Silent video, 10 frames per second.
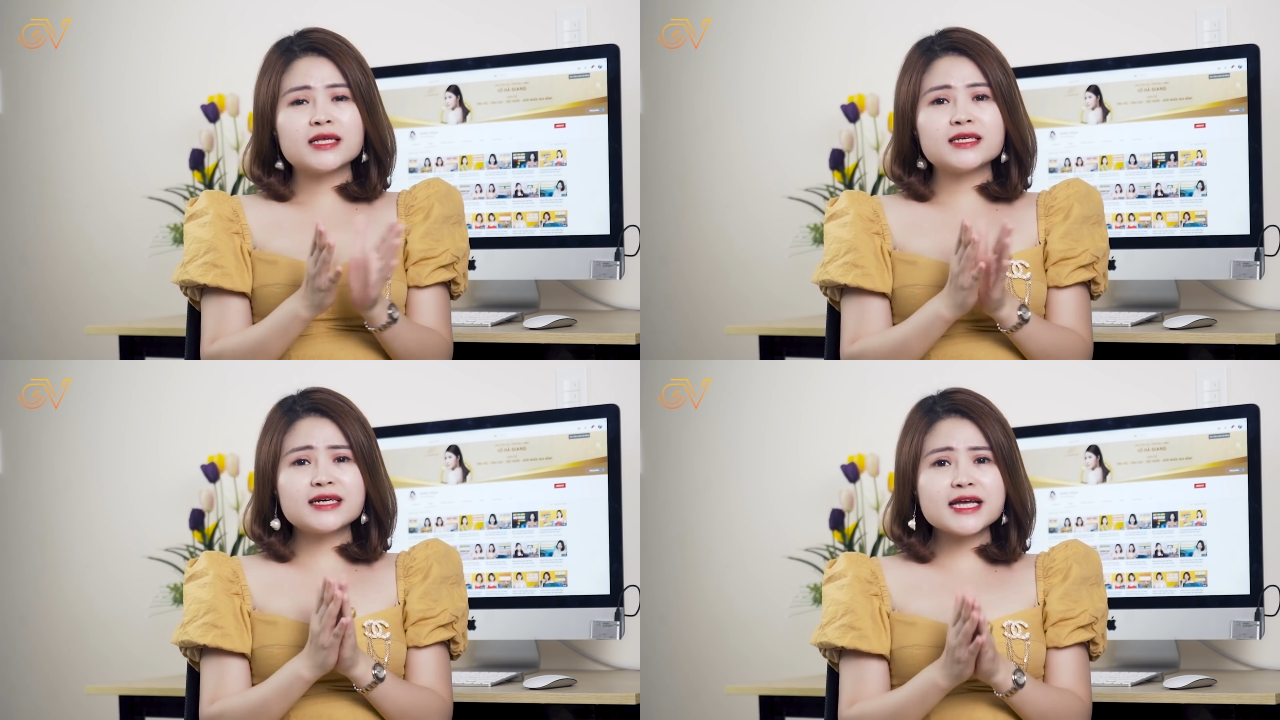
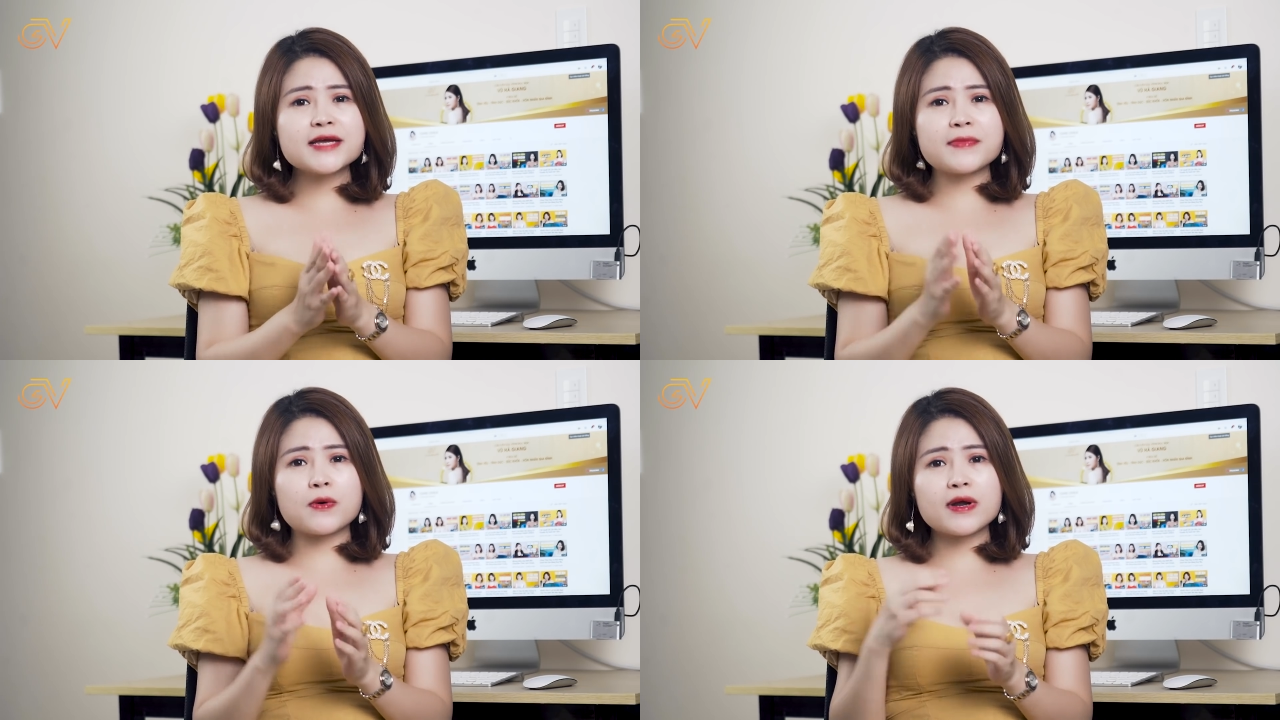Nhưng
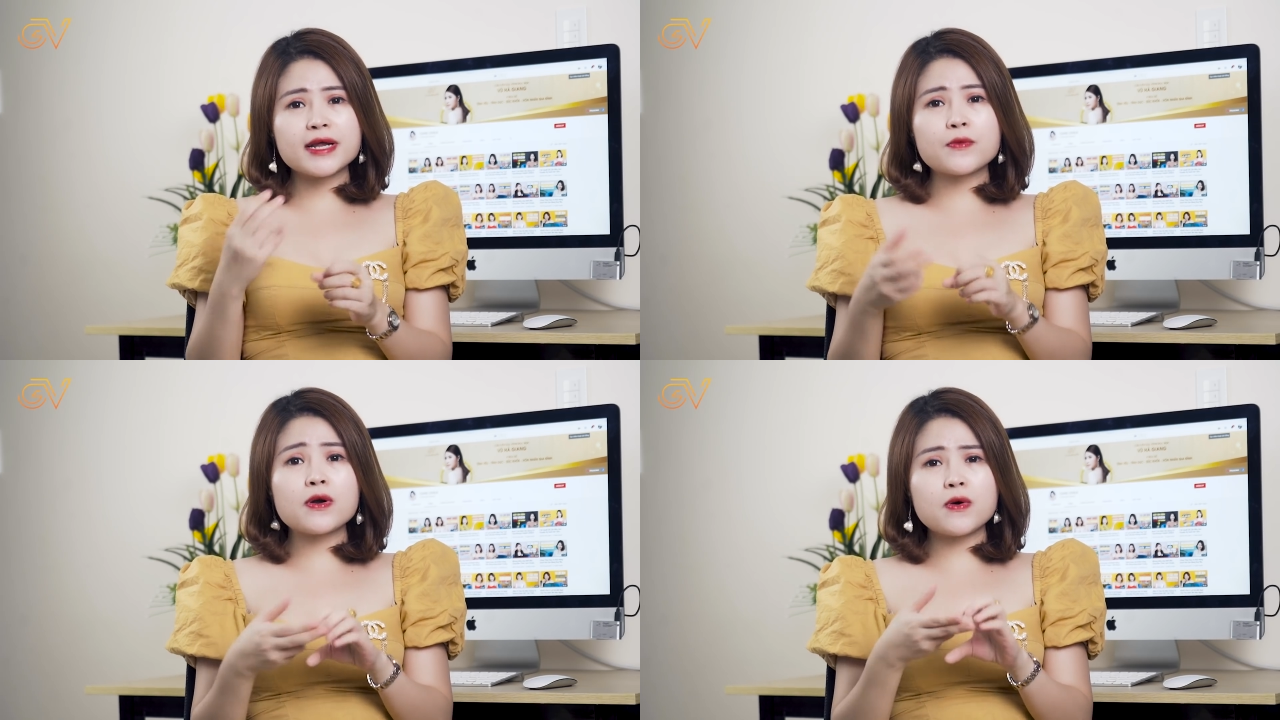khi mà quan
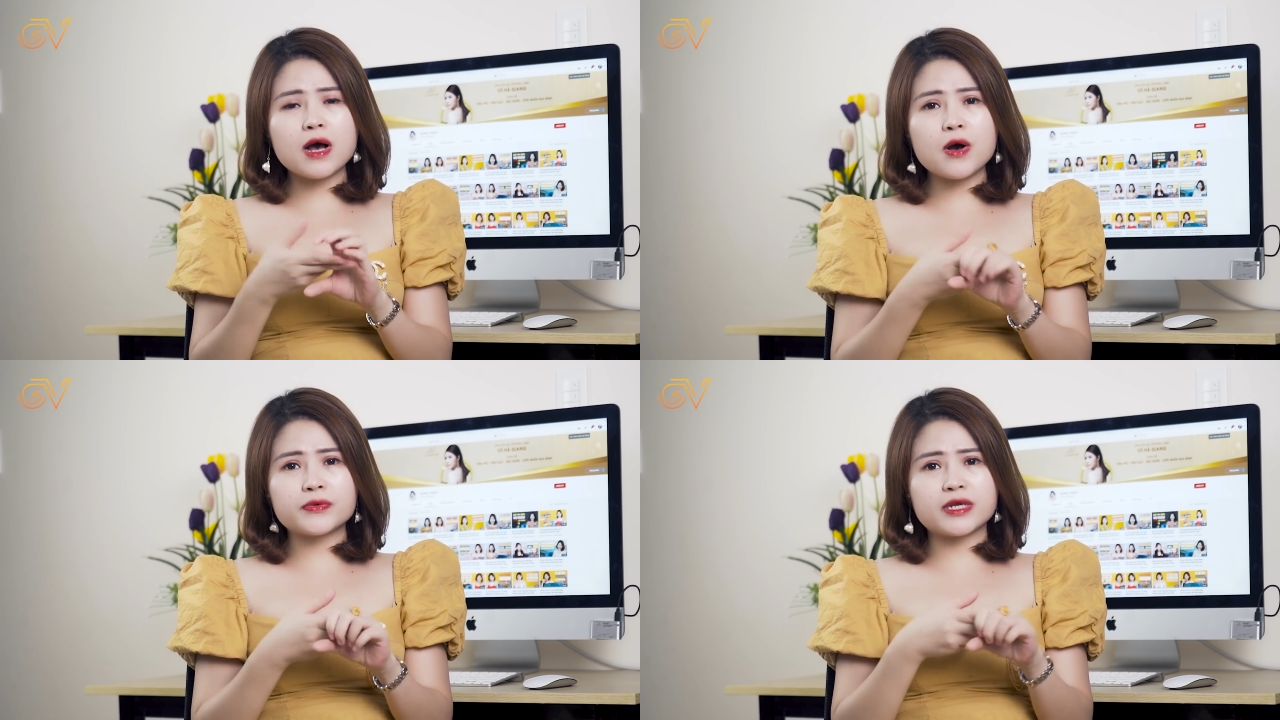hệ qua lỗ
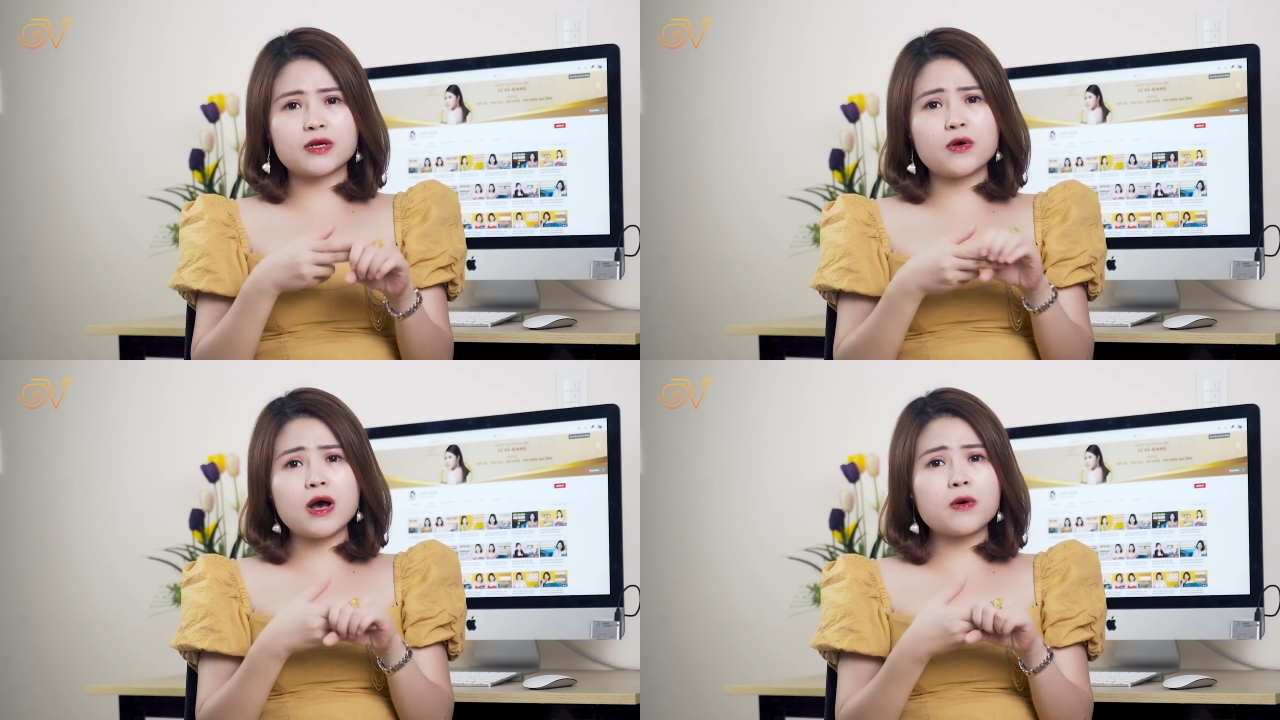hậu thì
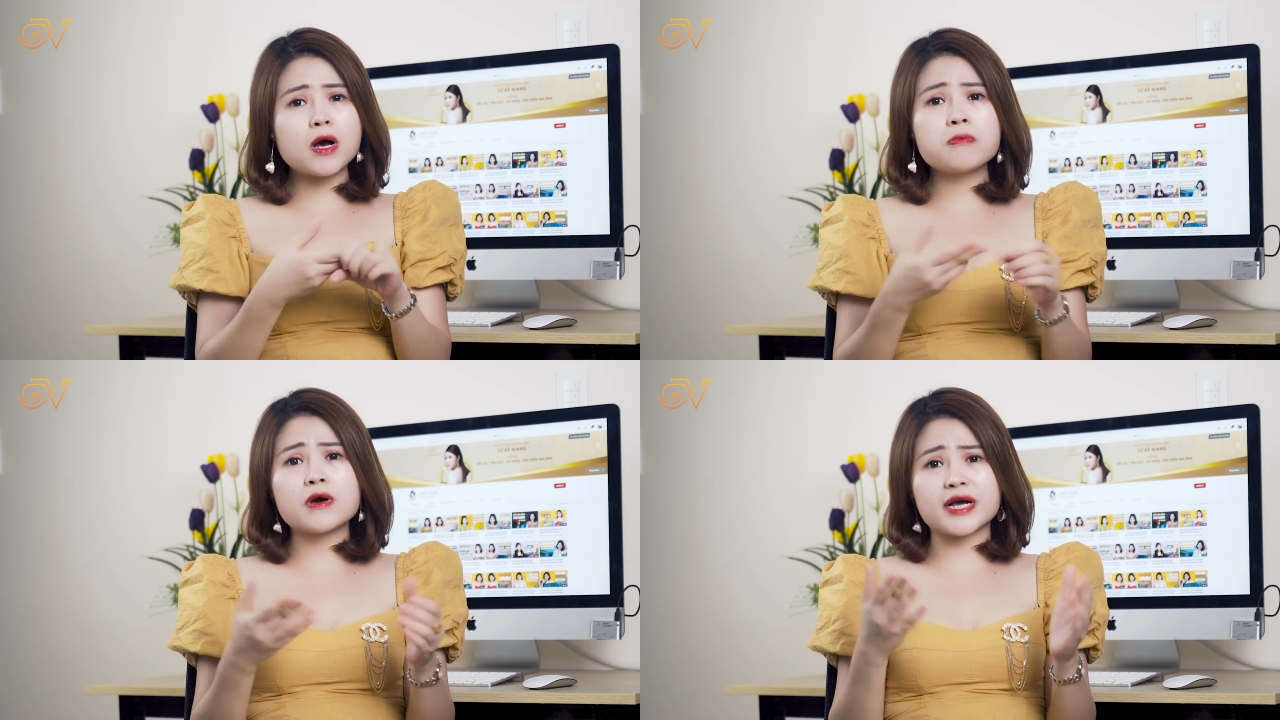lỗ hậu
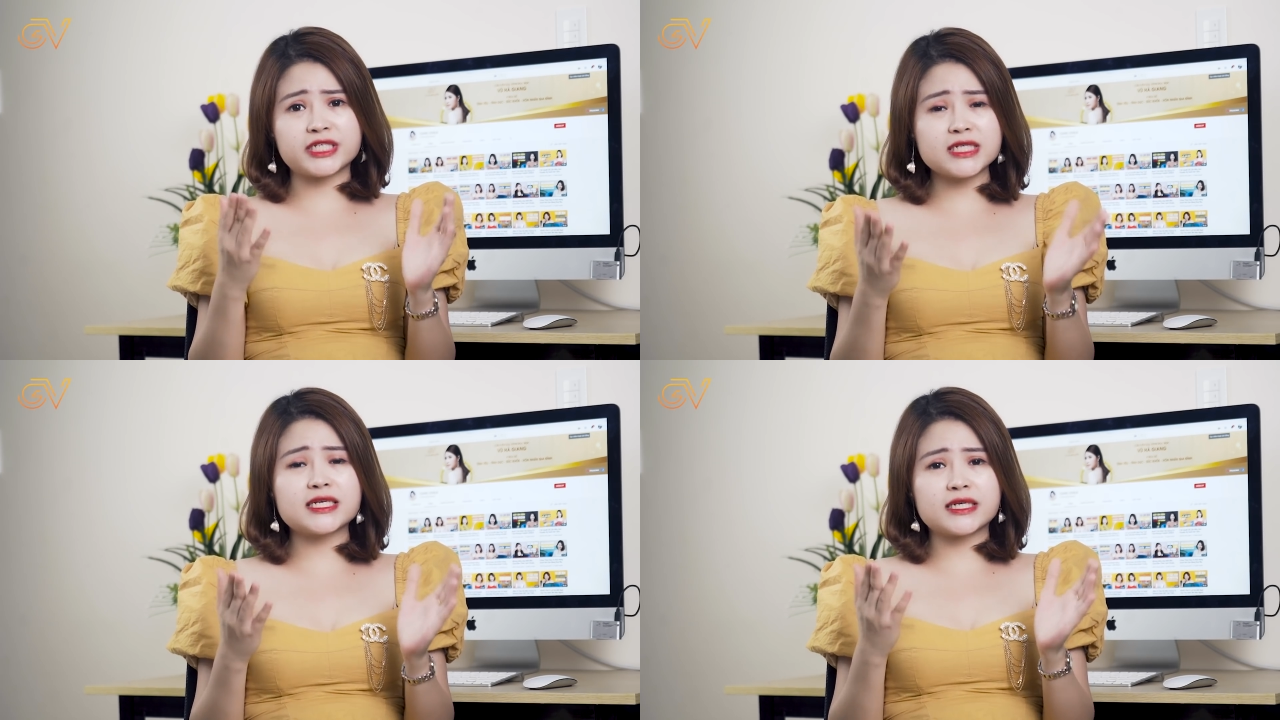không có cái
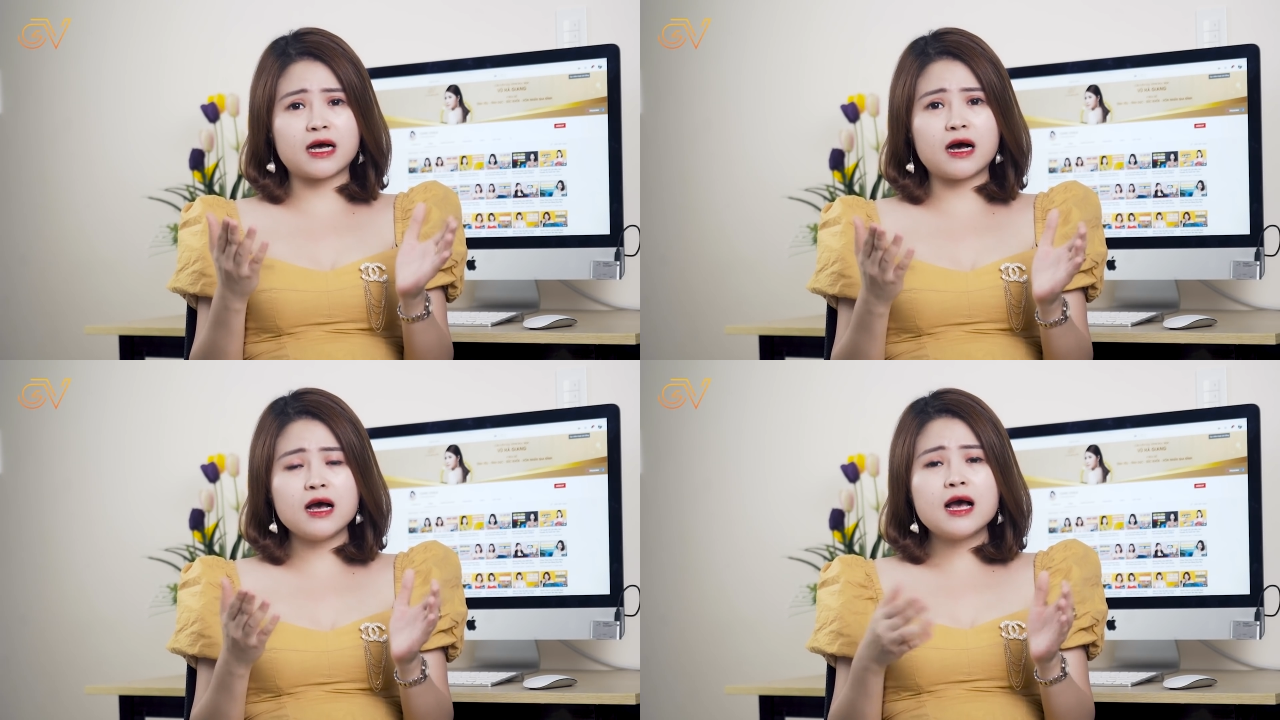chất dịch
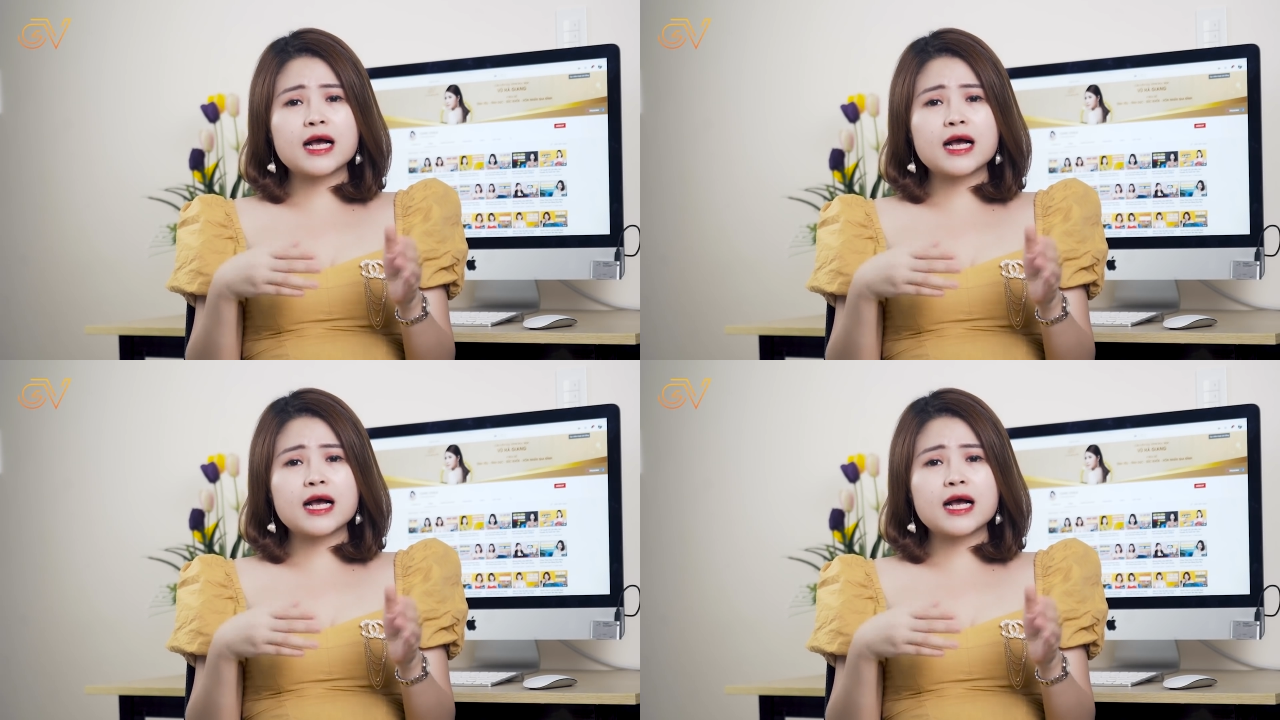đó.